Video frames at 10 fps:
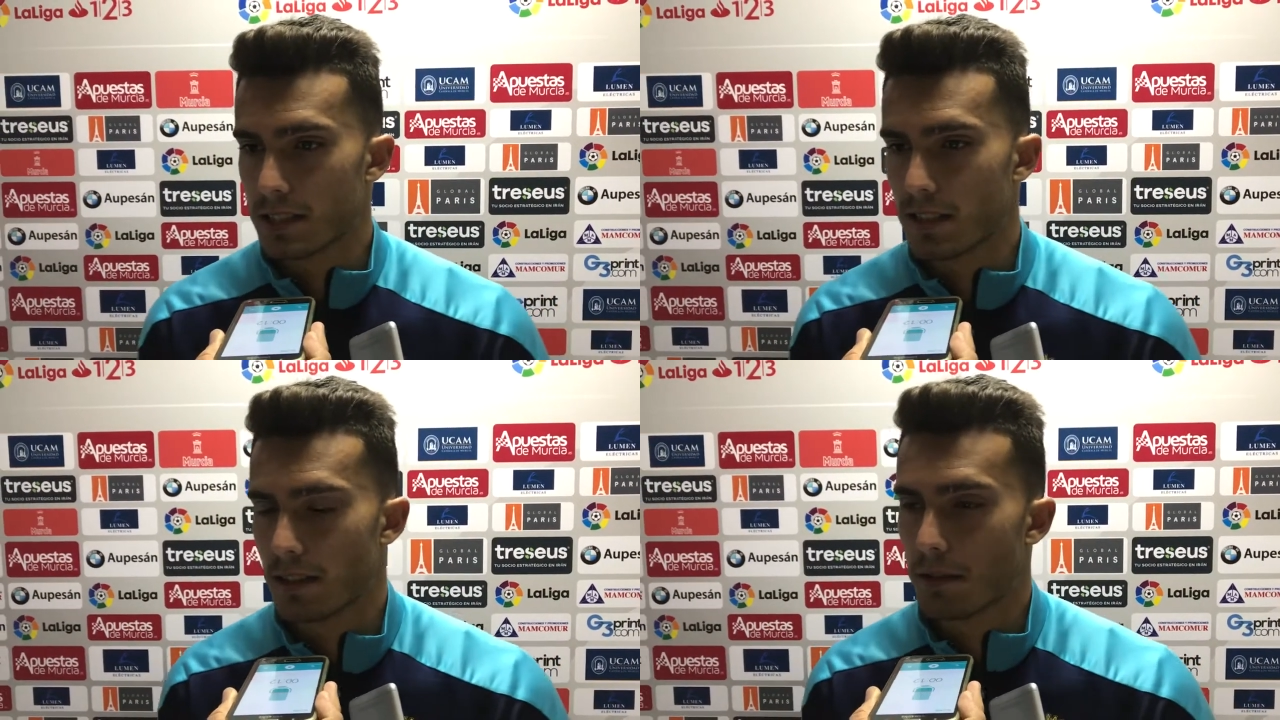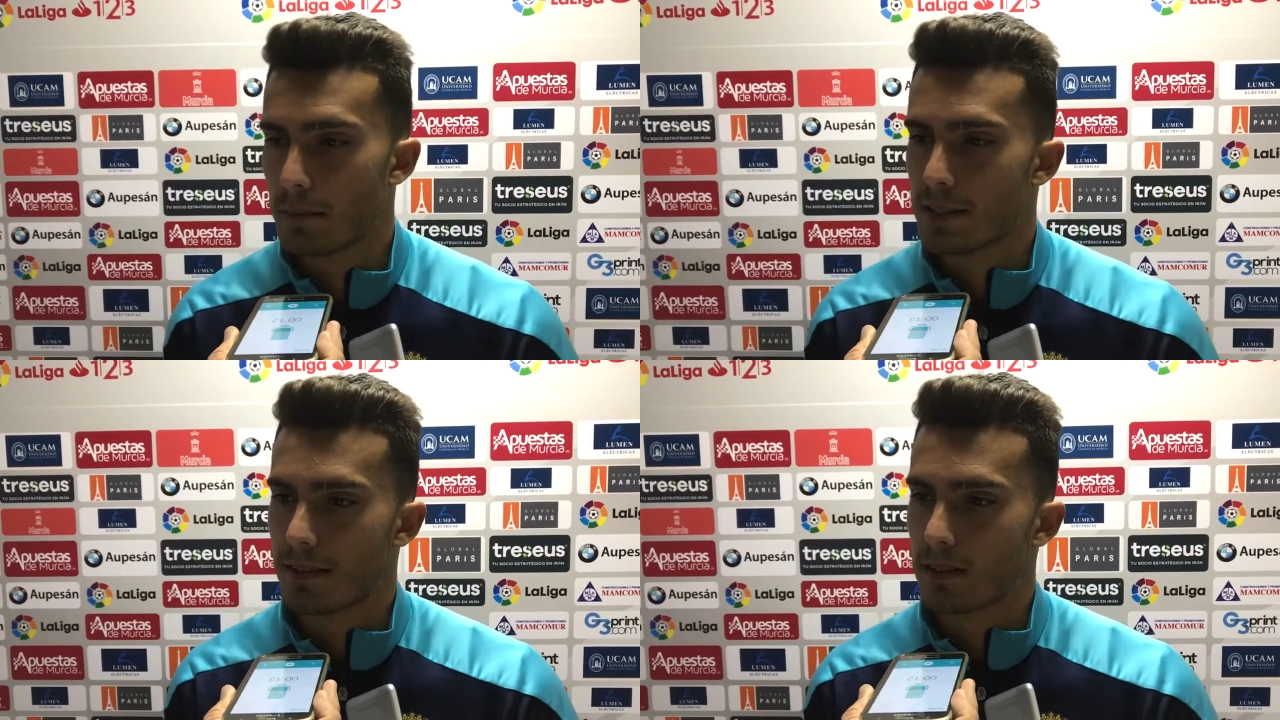bastante
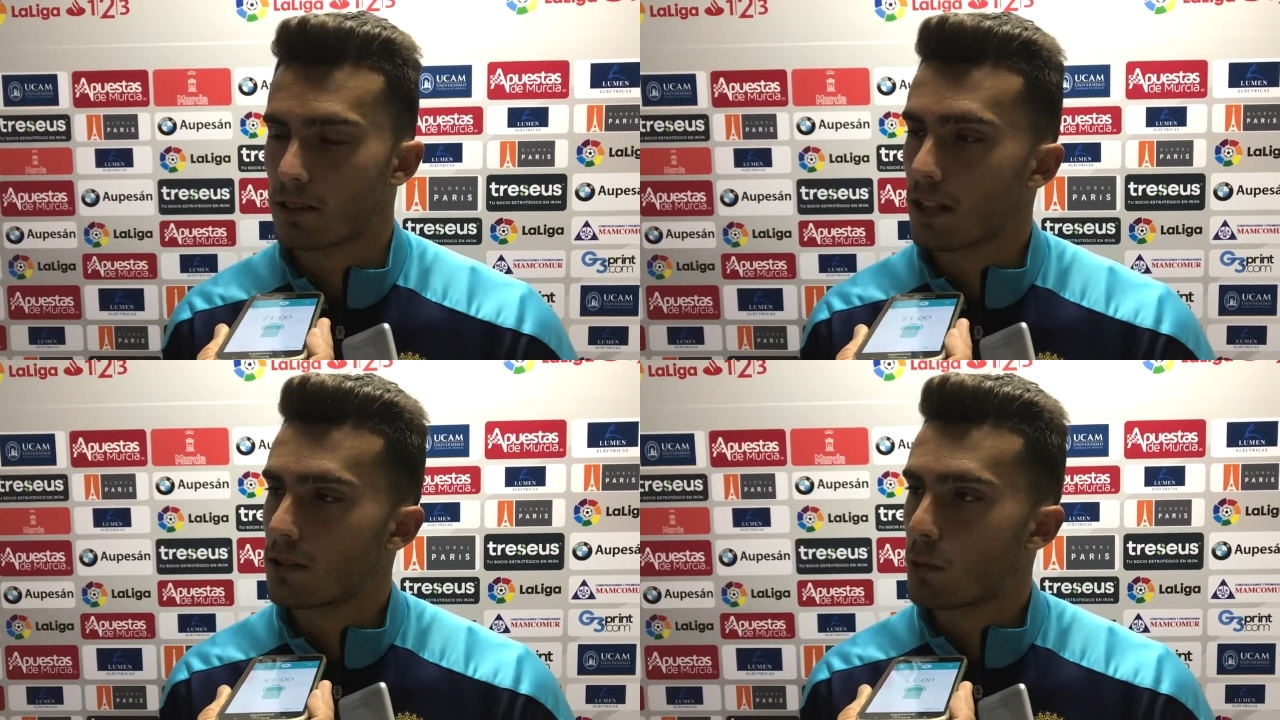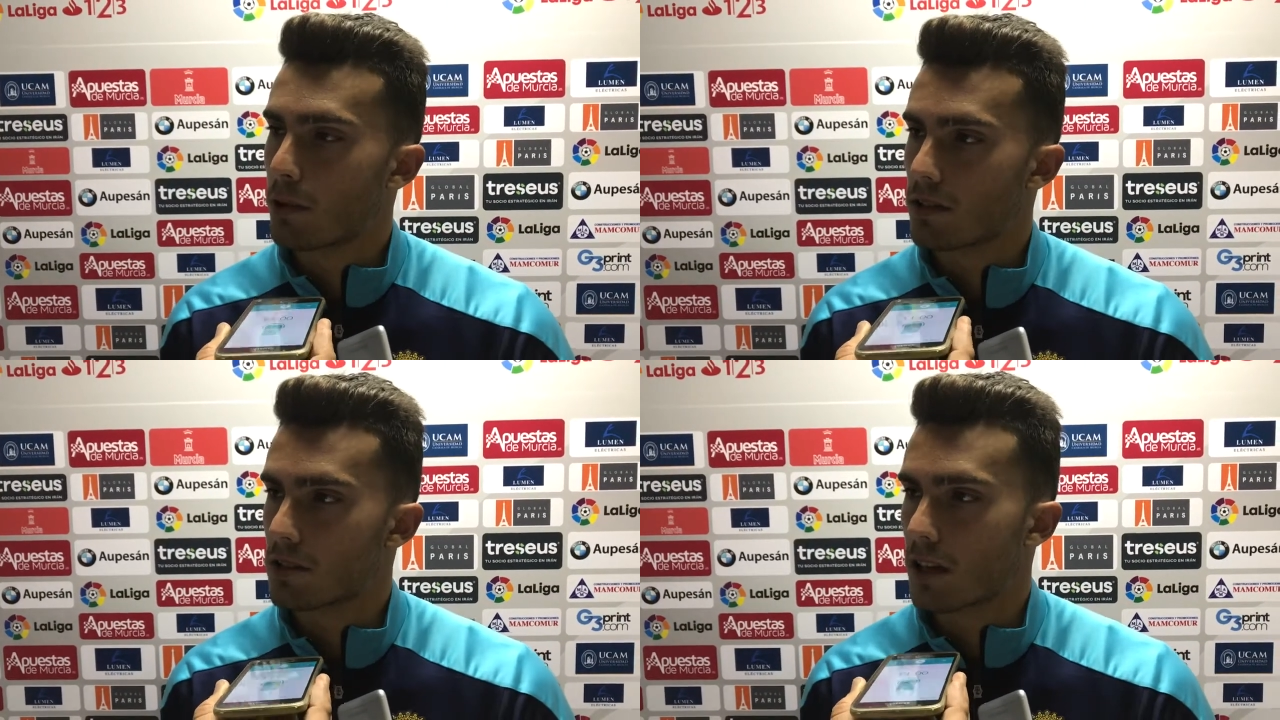bien, me estaba encontrando muy
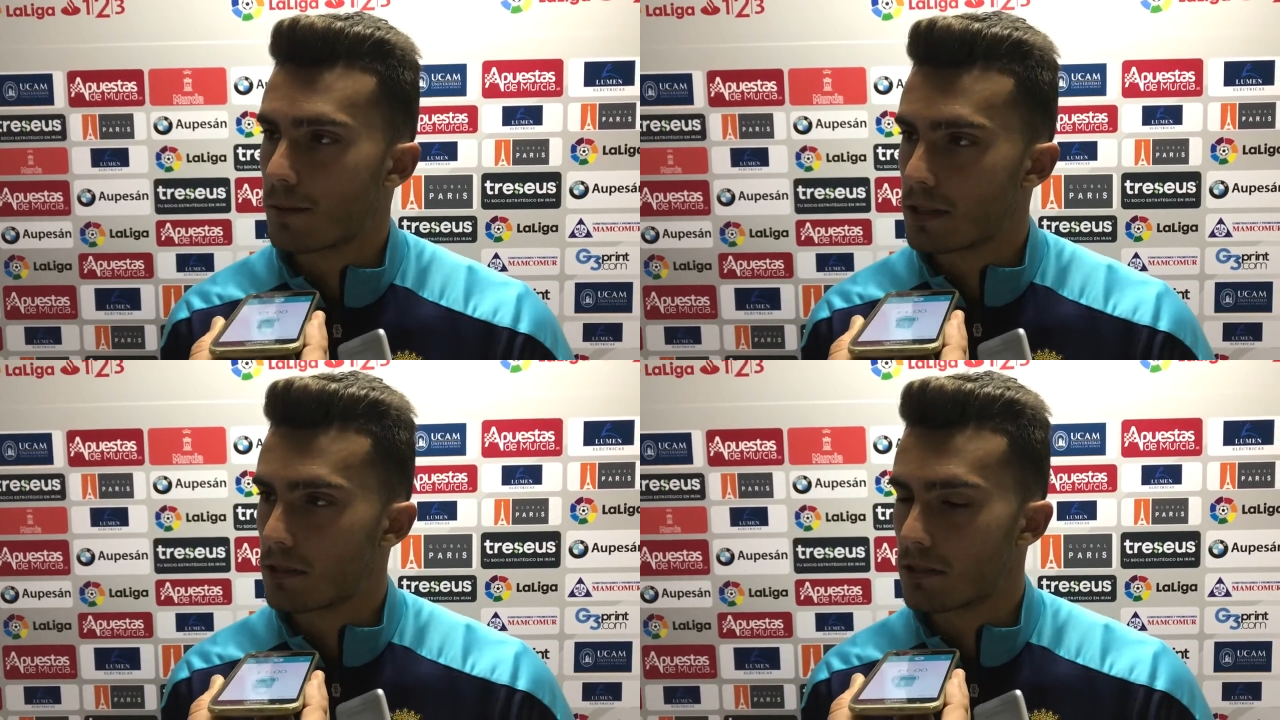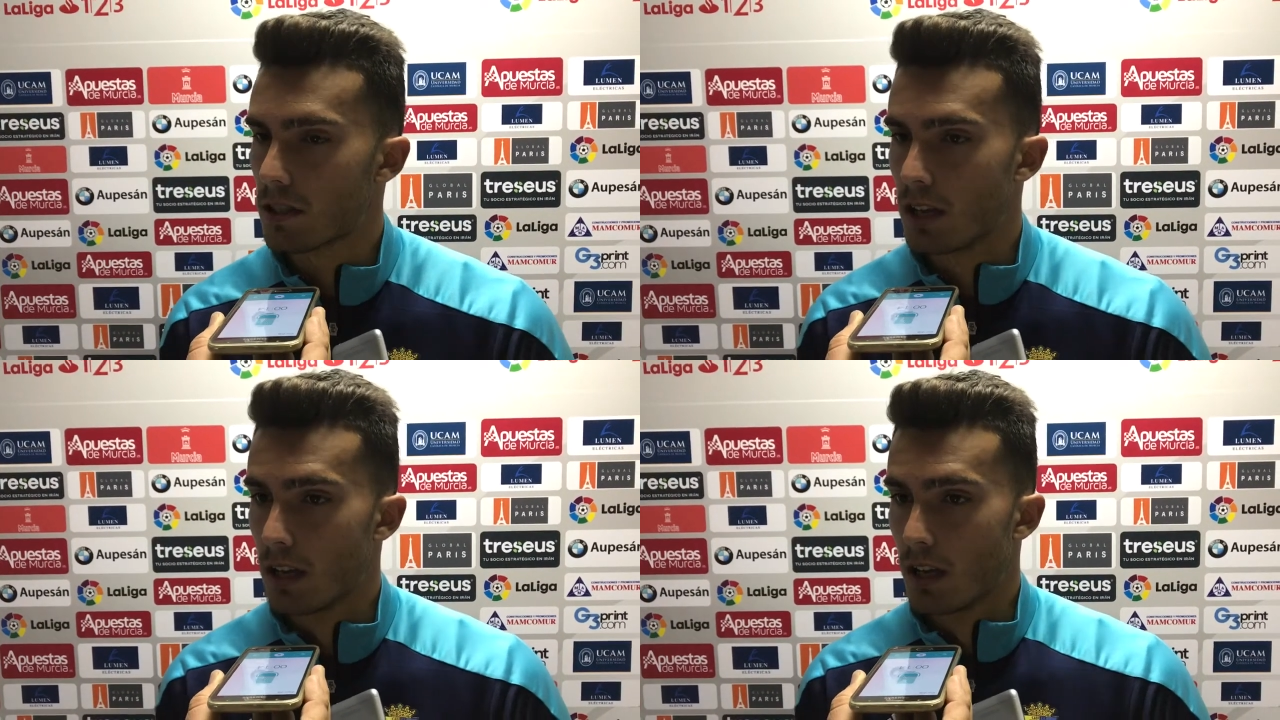bien los entrenamientos